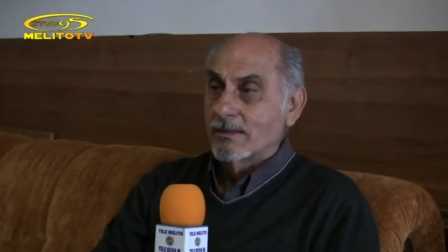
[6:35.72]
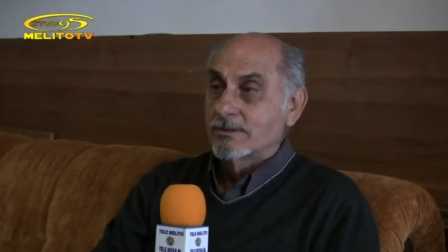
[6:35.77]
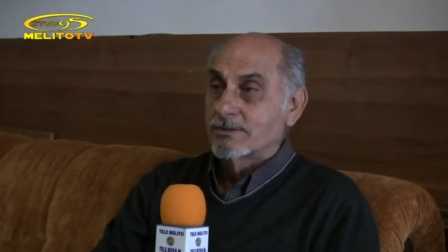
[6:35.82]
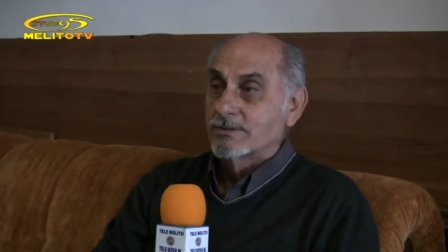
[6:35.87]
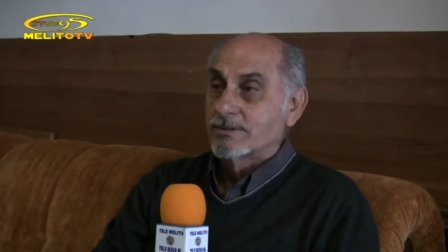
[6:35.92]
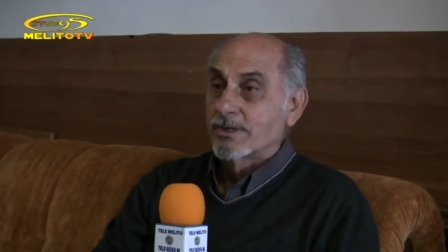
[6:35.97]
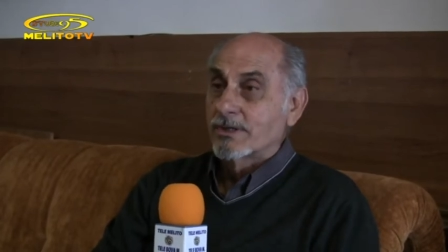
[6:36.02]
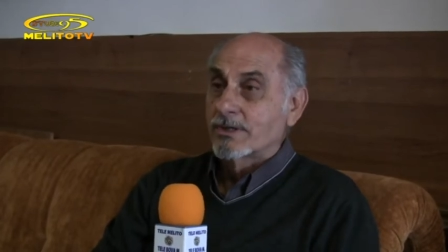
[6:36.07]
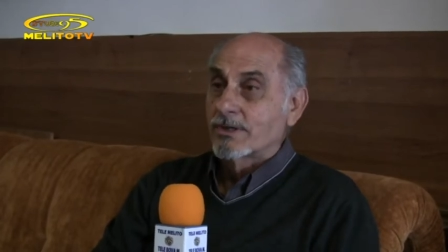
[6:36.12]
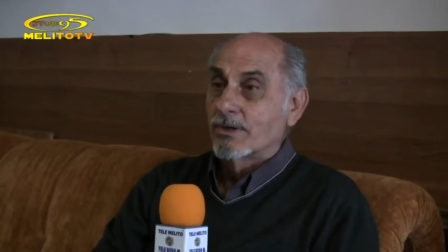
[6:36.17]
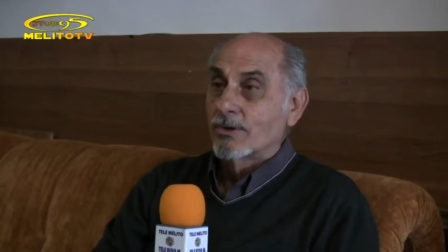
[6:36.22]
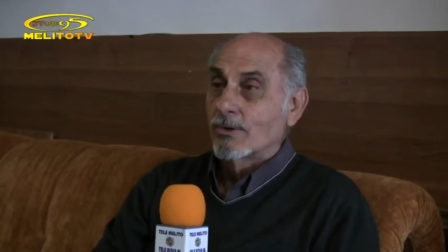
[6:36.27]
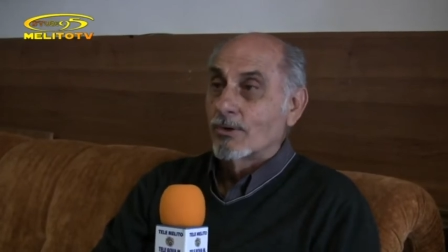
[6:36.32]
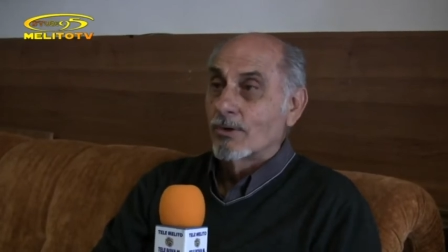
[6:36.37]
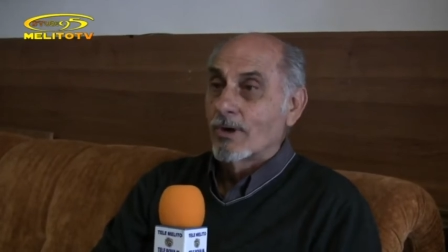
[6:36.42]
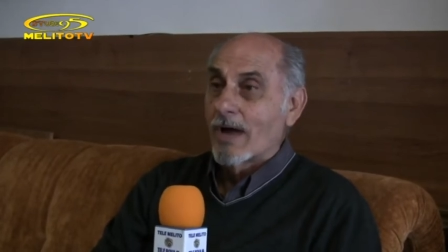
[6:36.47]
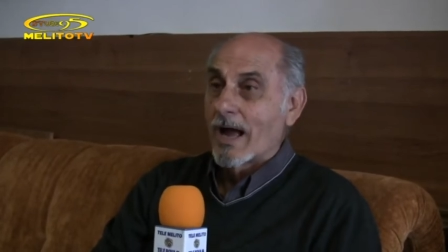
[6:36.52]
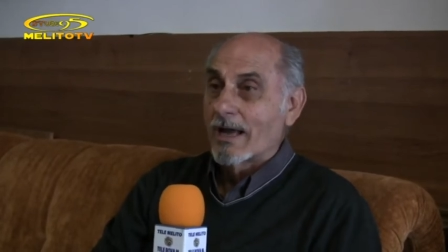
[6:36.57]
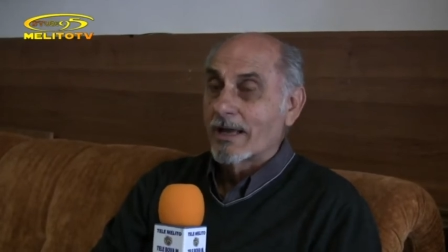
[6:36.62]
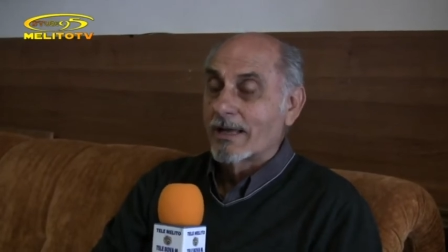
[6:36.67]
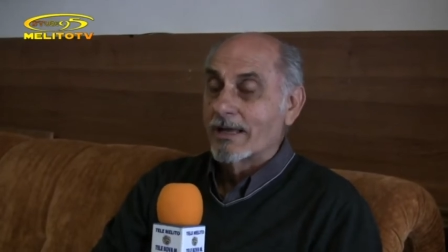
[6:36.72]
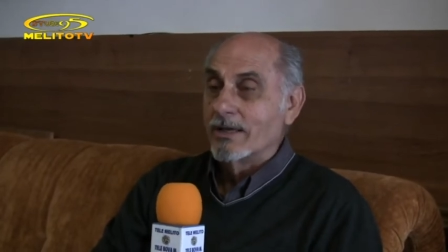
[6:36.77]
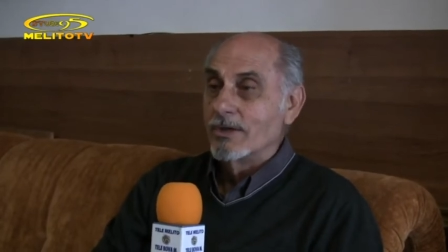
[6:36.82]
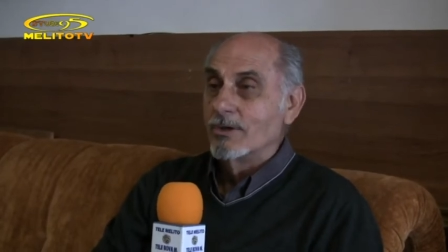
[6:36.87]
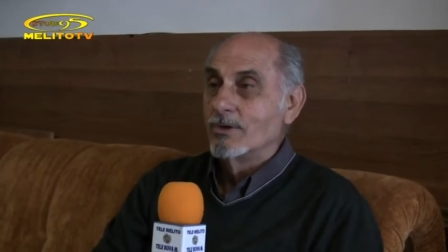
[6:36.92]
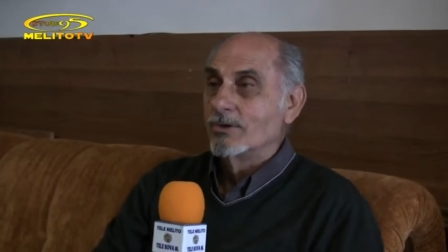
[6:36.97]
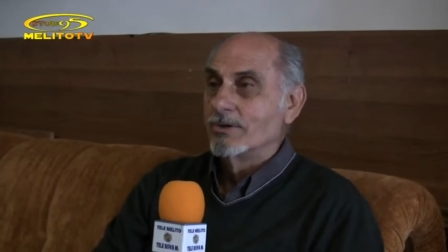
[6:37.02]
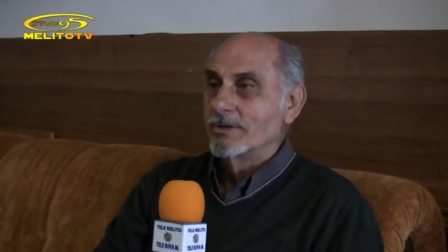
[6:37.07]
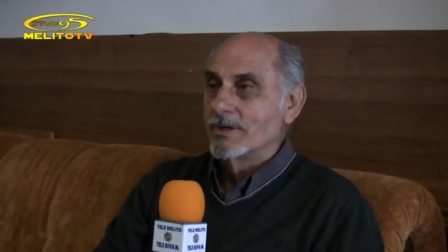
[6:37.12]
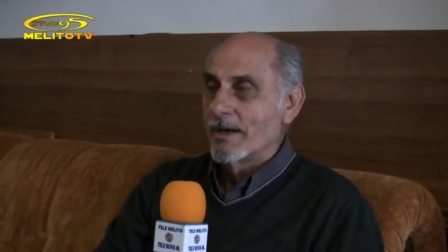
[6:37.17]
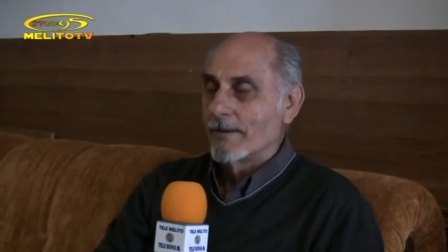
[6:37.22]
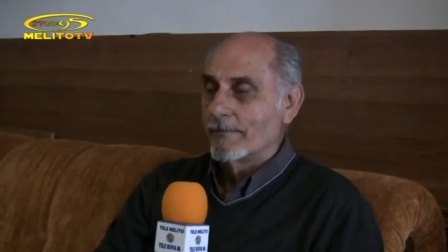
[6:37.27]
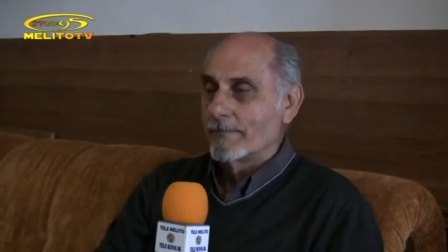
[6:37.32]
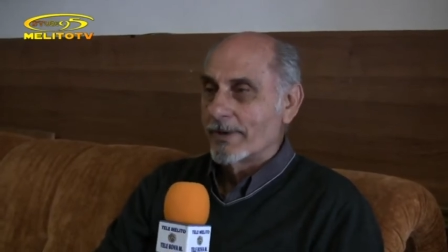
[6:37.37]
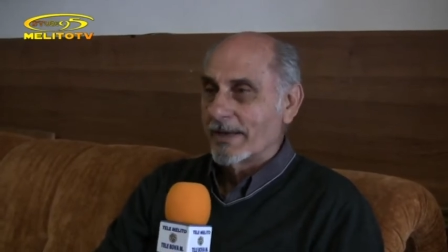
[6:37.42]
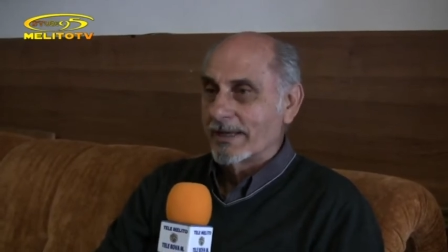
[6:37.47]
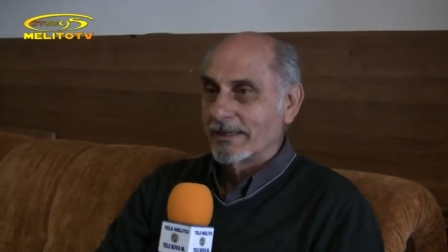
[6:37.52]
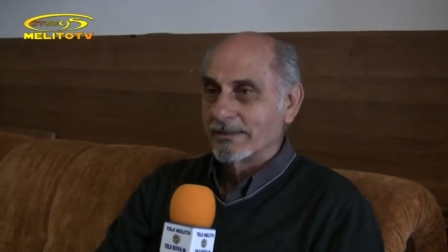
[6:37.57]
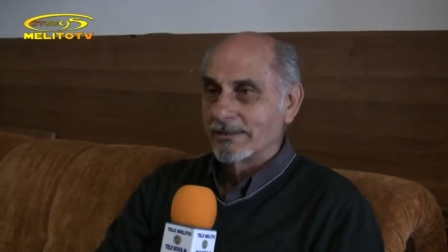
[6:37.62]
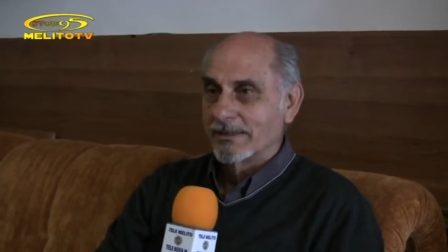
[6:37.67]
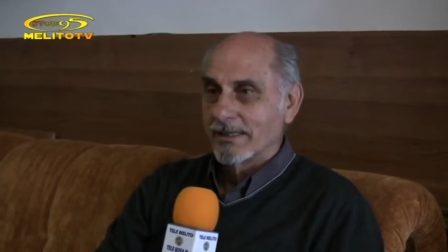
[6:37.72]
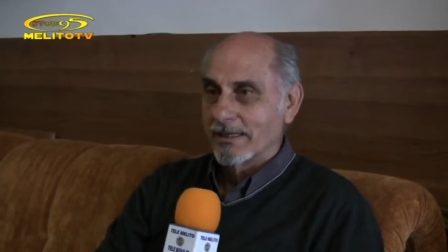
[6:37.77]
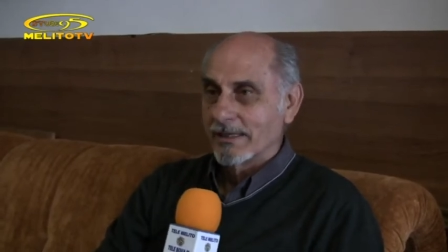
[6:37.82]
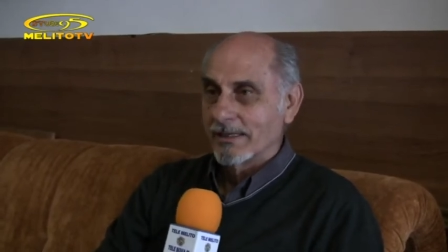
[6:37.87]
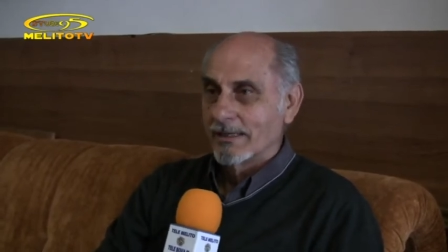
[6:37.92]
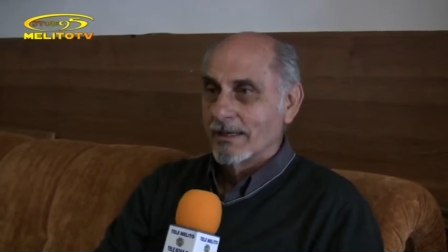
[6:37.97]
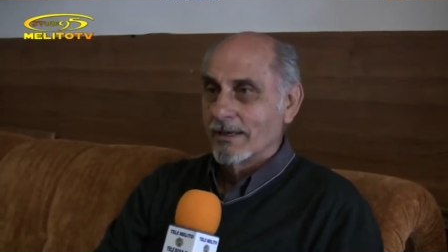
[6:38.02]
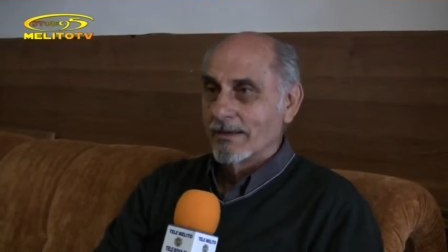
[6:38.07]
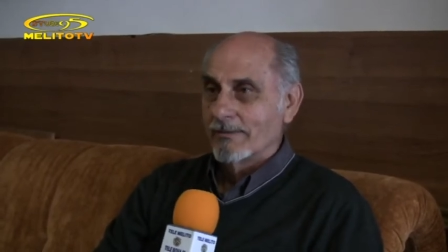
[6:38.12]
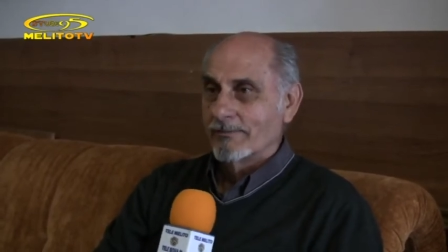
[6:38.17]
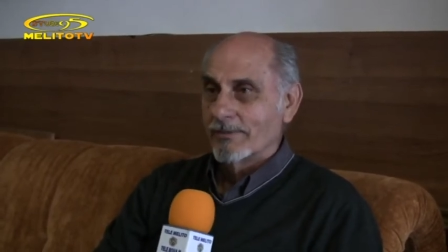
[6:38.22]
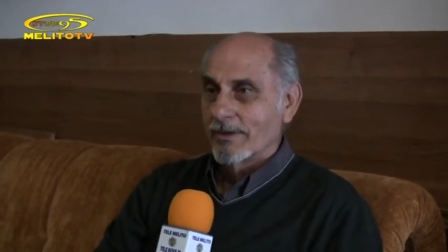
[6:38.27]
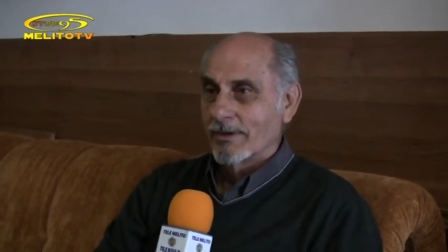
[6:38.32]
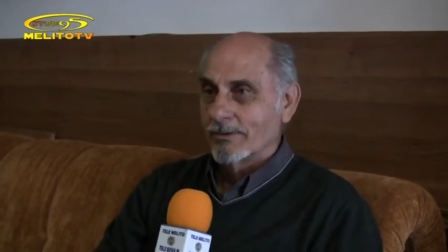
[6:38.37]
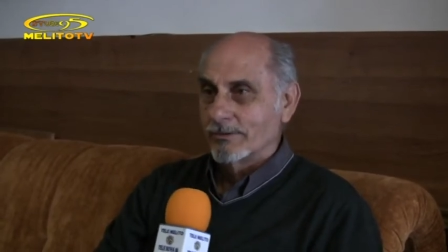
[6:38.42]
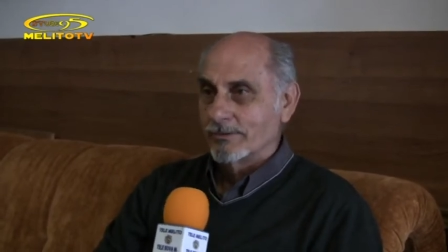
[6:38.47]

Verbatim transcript: cercherò anche io di apprendere da,